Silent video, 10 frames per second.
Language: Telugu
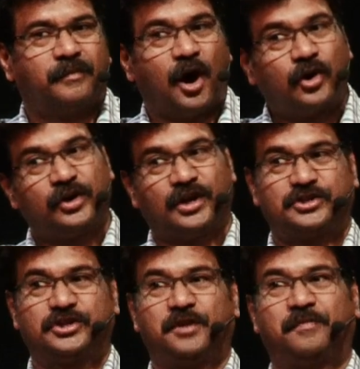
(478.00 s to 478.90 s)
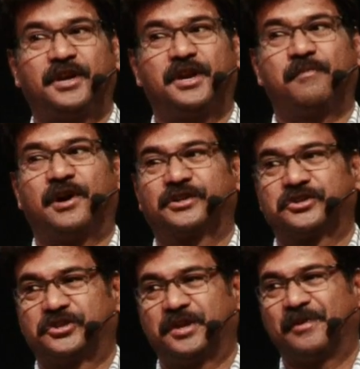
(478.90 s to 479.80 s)
మాకు నచ్చిన పనే మాకు
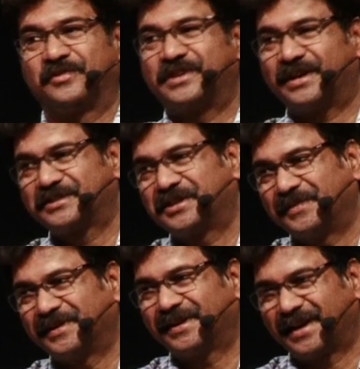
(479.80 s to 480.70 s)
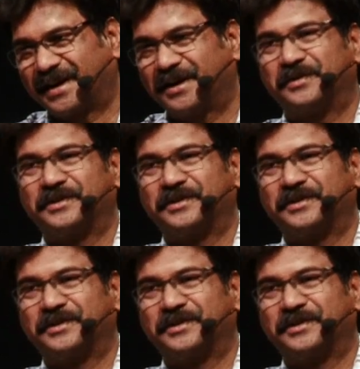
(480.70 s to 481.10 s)
ఇస్తే మేము చేస్తామంటారు అక్కడే